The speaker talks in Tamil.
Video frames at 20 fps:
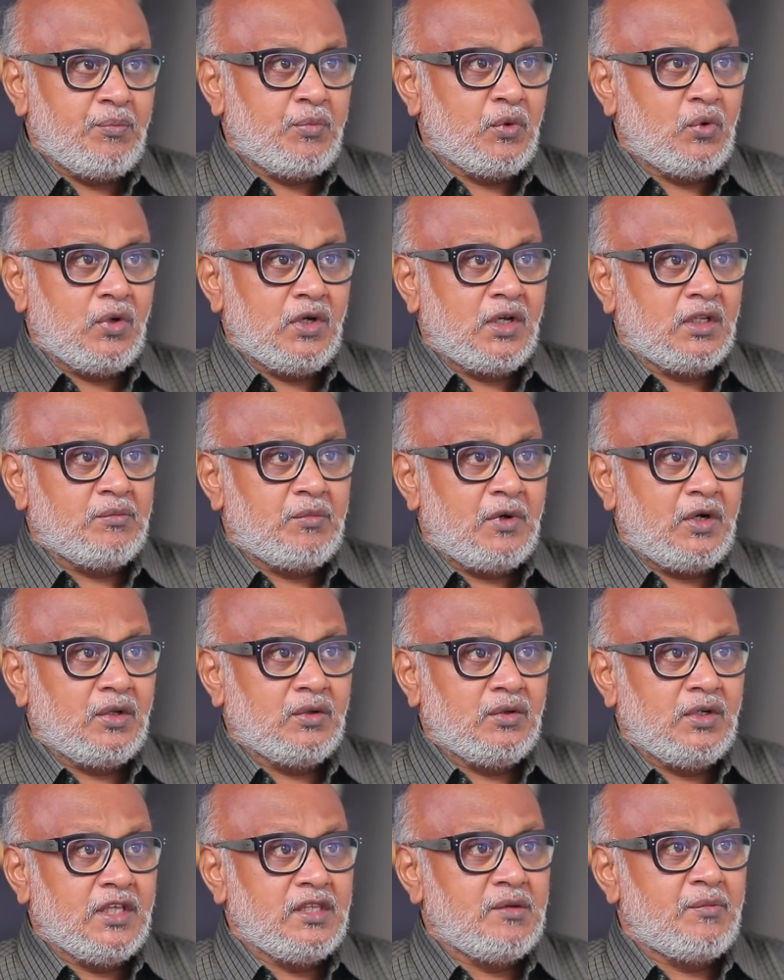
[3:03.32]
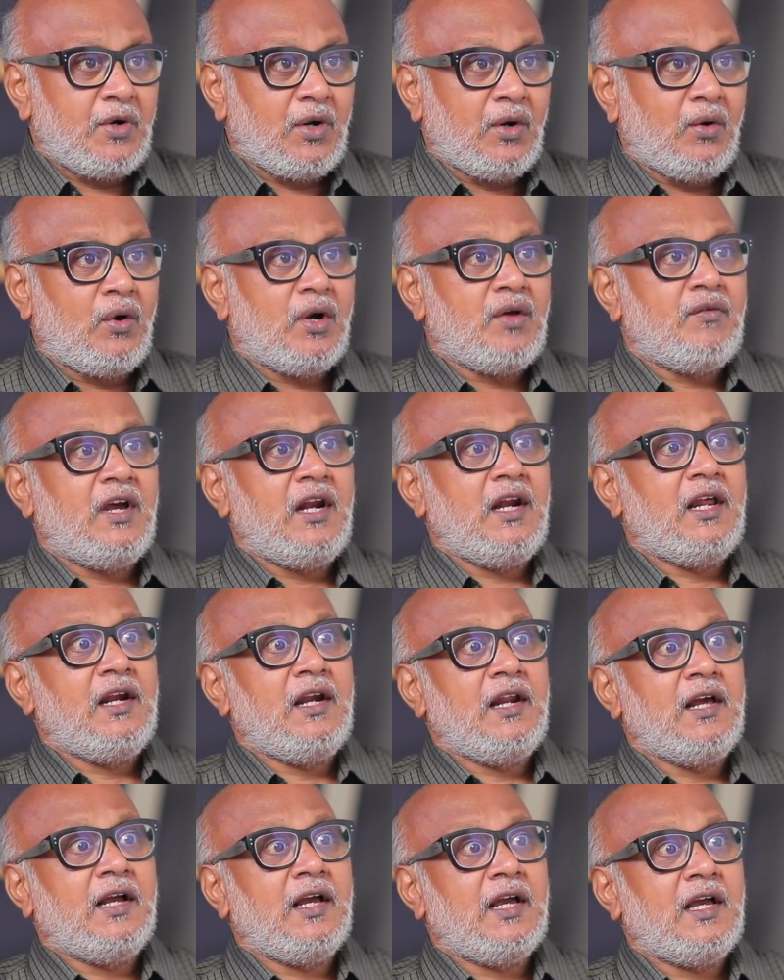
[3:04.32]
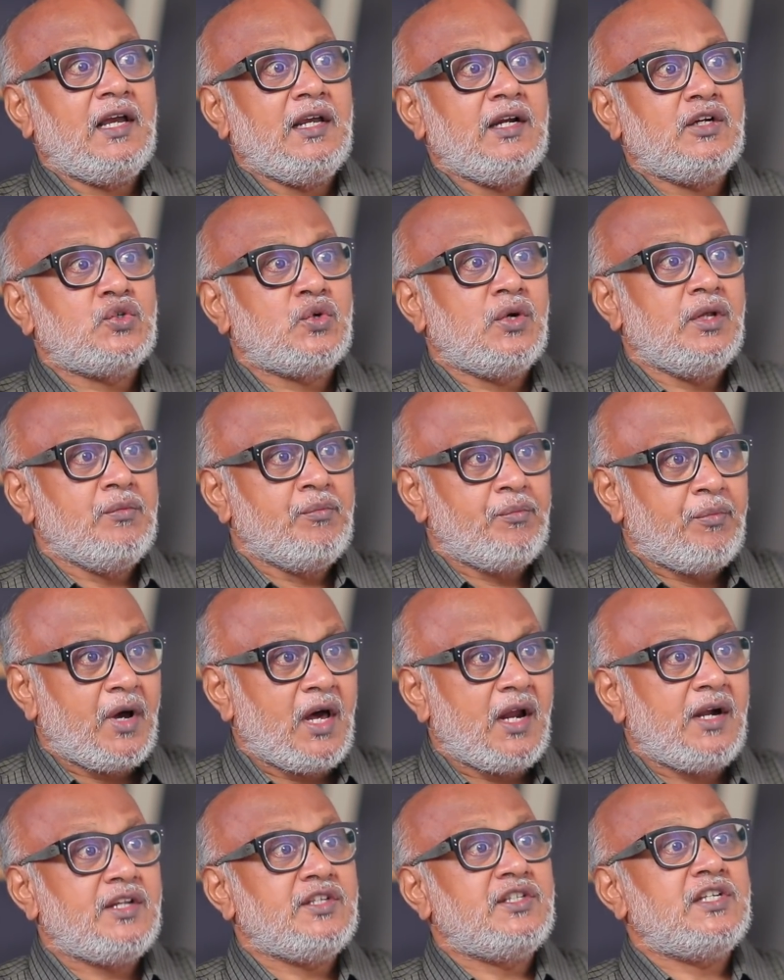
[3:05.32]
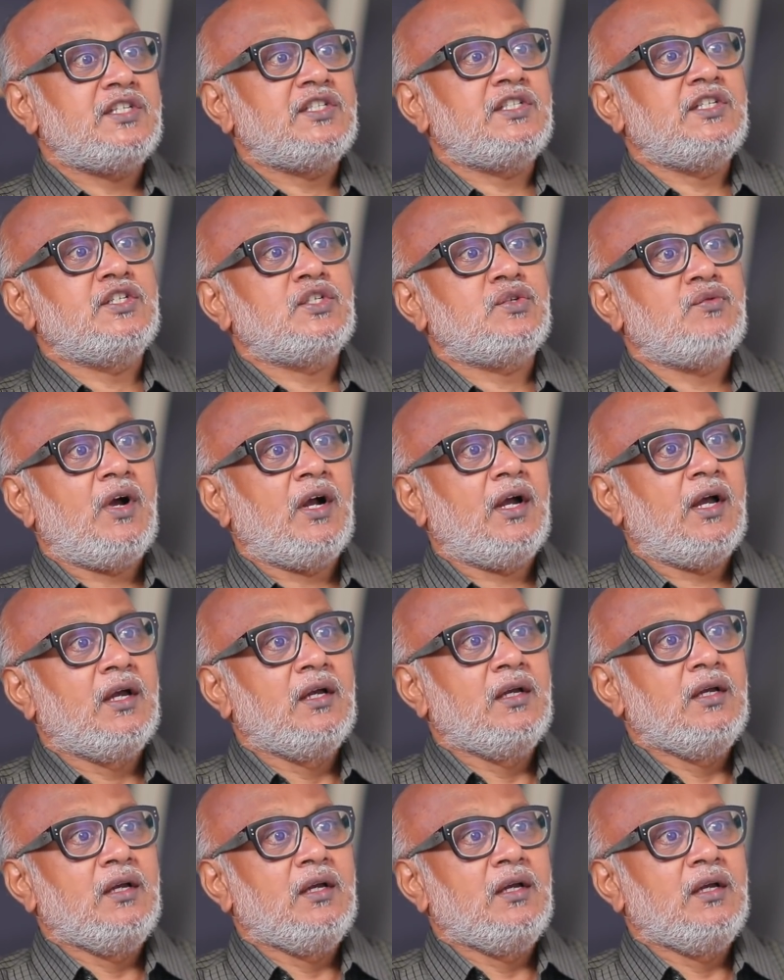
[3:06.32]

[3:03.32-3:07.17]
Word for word: தீர்ப்பு கொடுக்கறது மட்டும் நீதிமன்றங்களோட வேலை இல்லைங்க இட் ஷுட் இம்பார்ட் ஜஸ்டிஸ்னுவாங்க